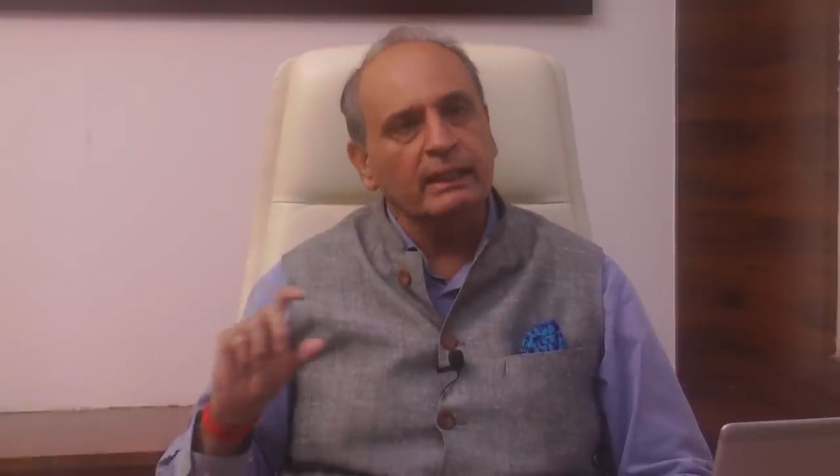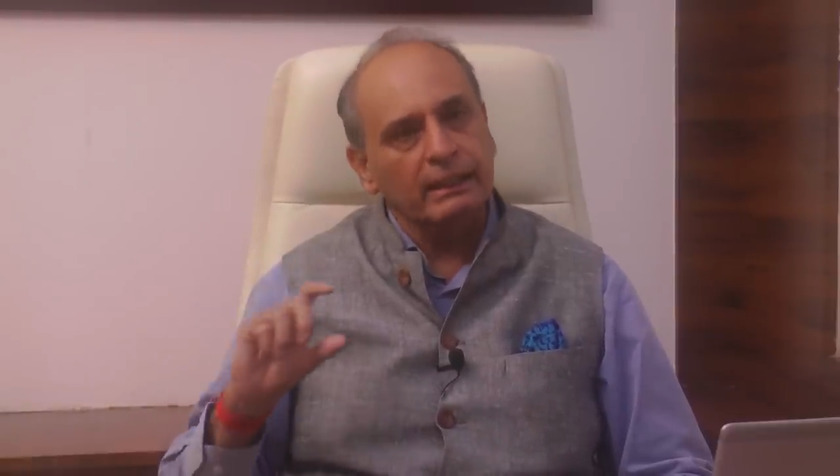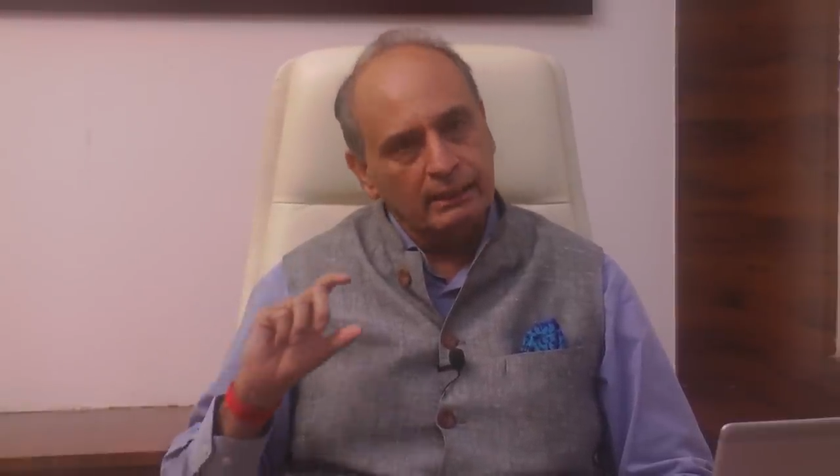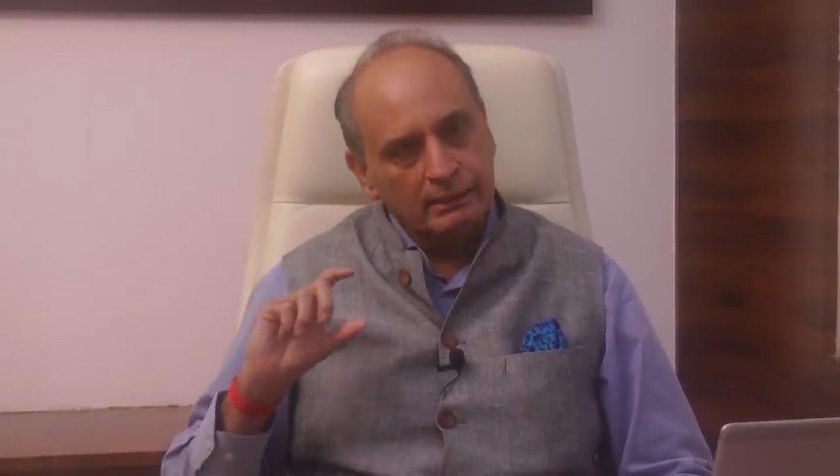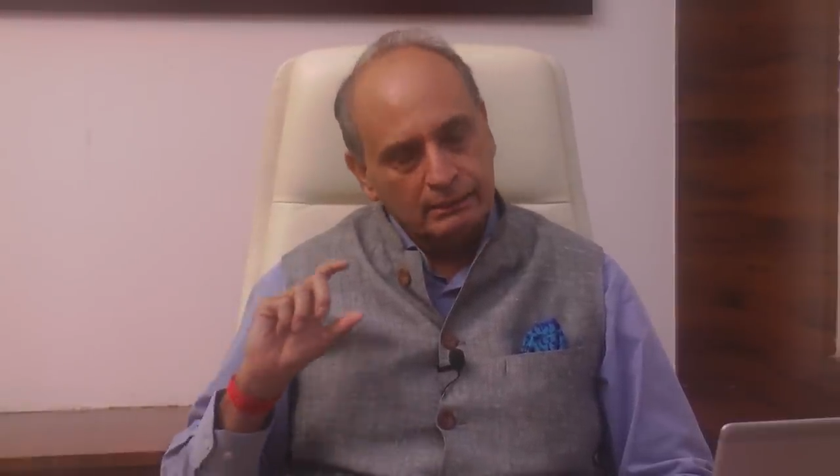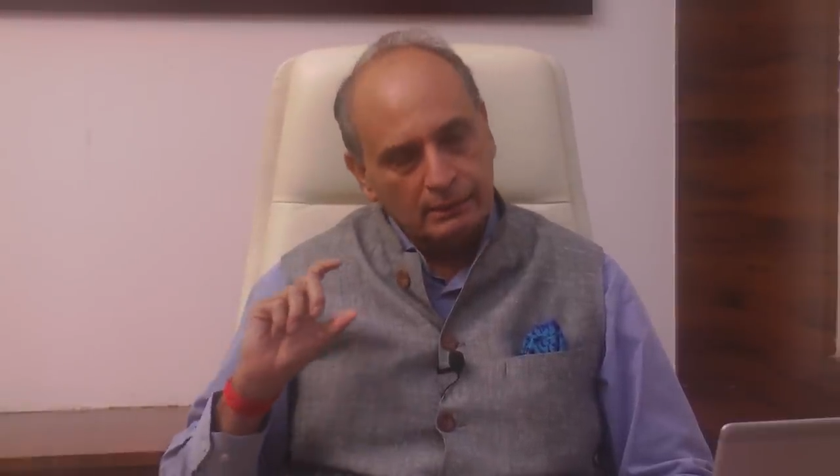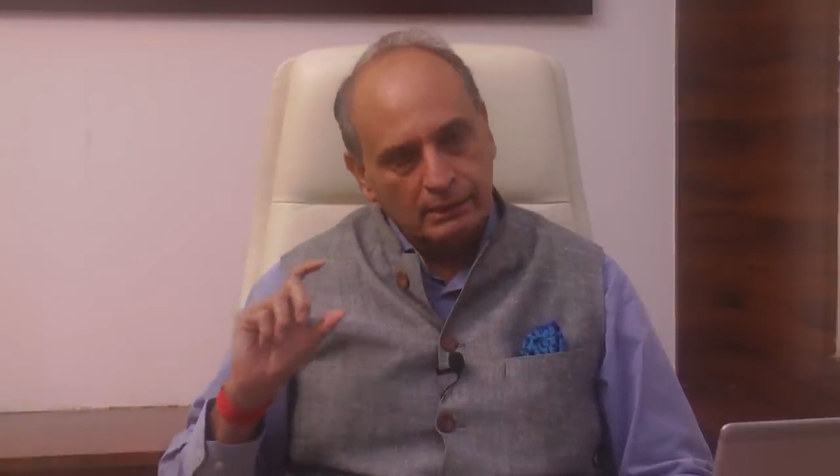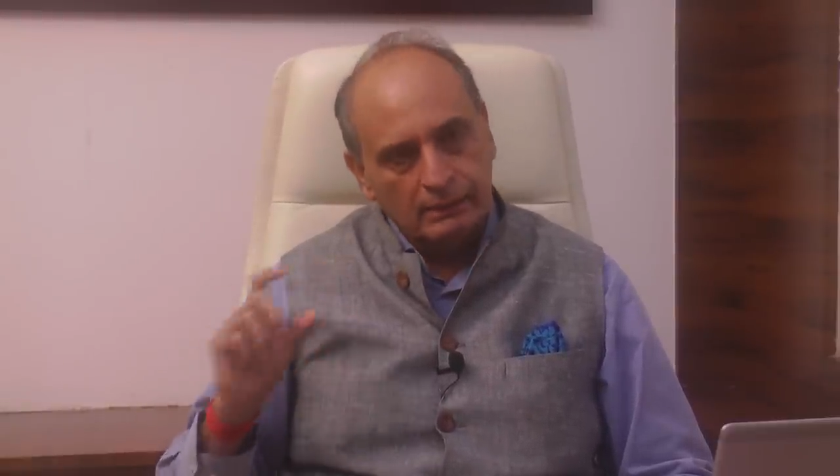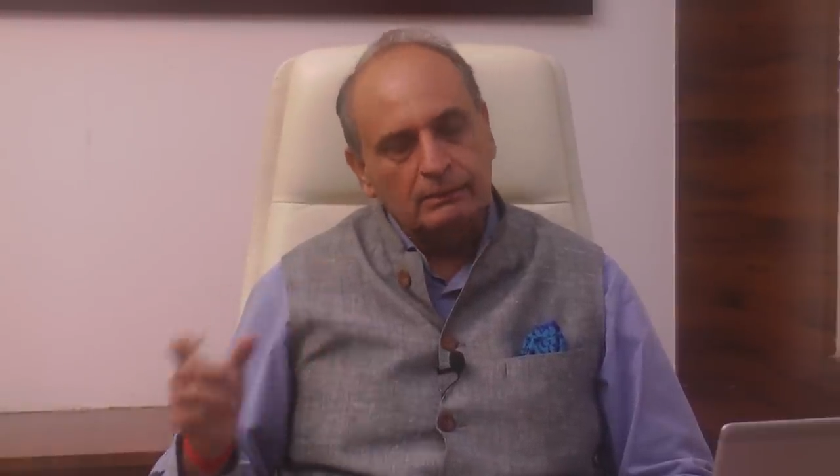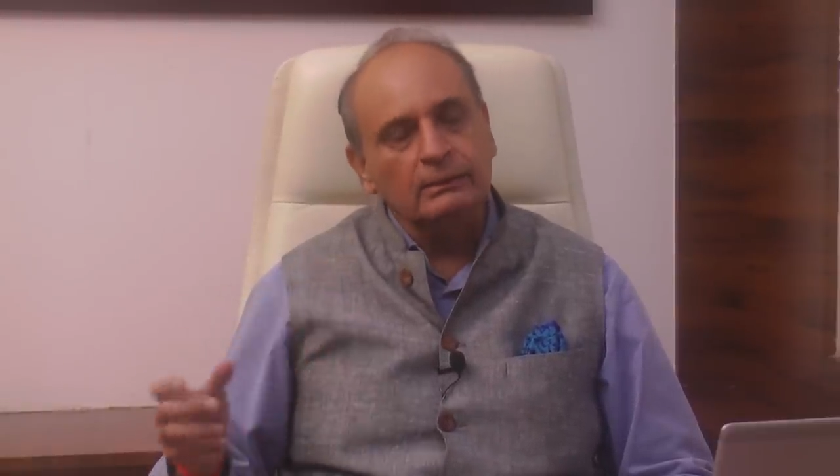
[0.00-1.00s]
की
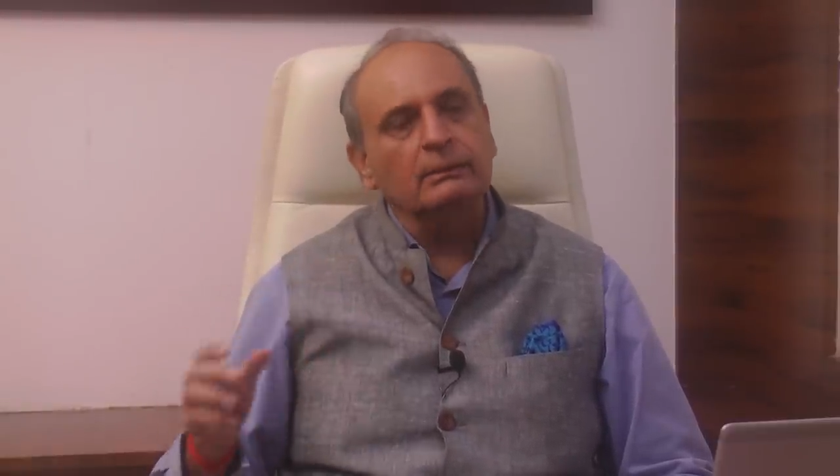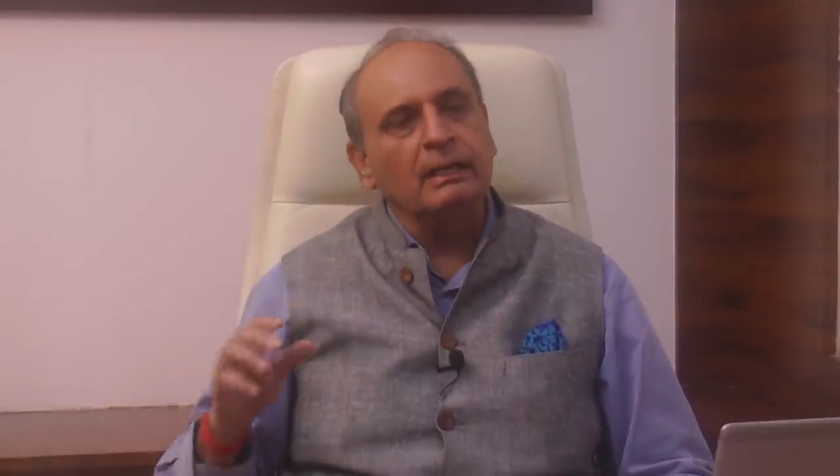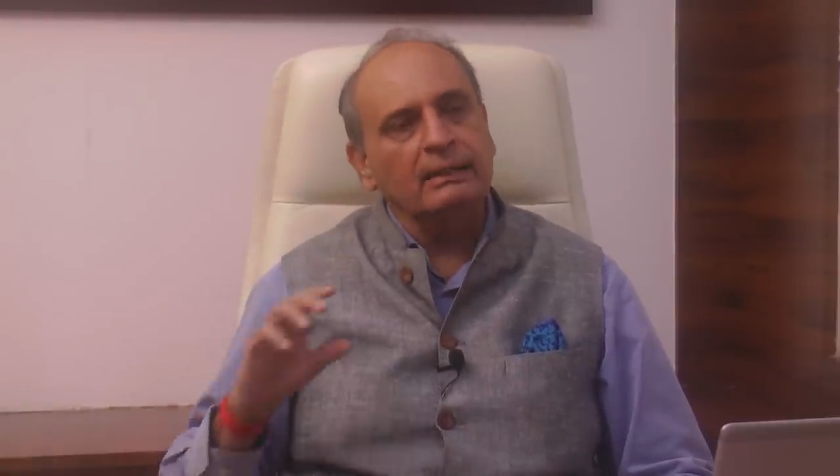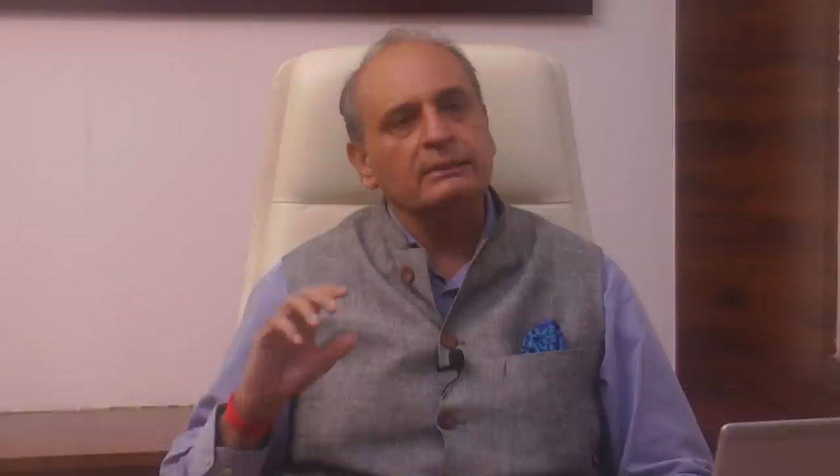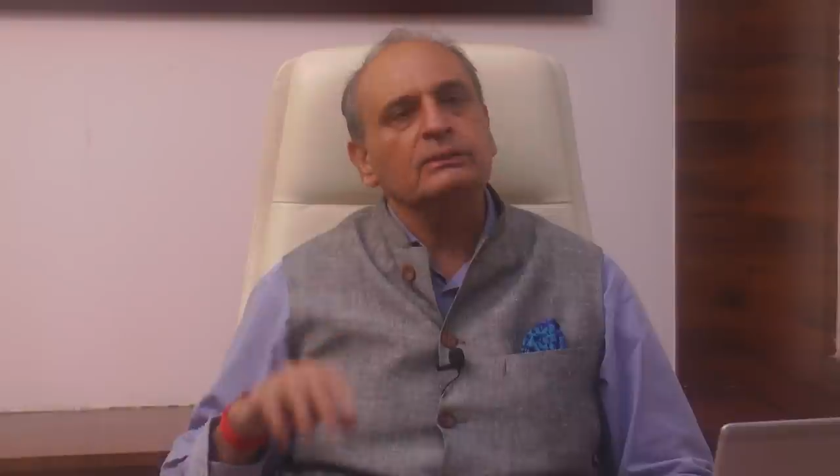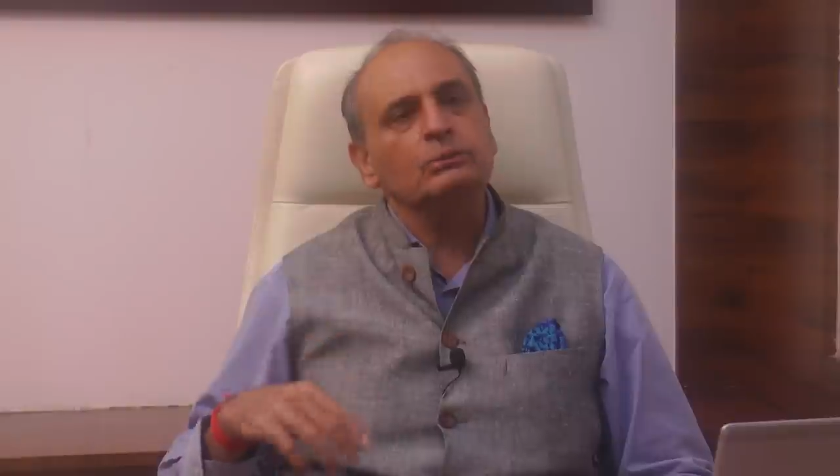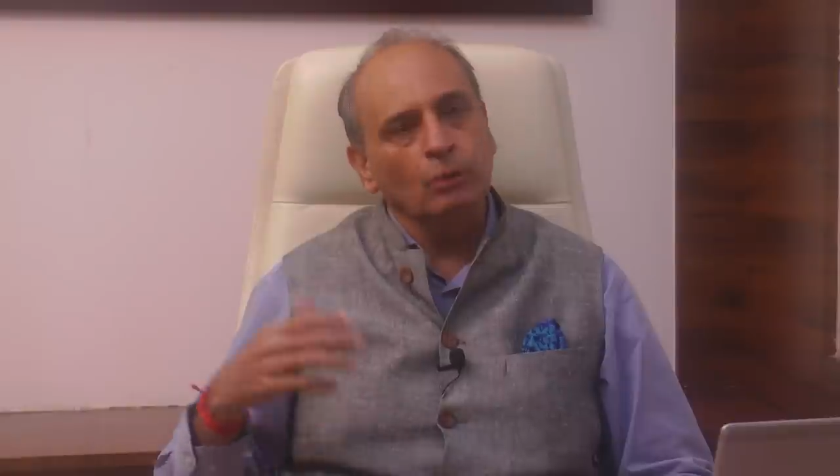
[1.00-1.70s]
एसेट्स uh,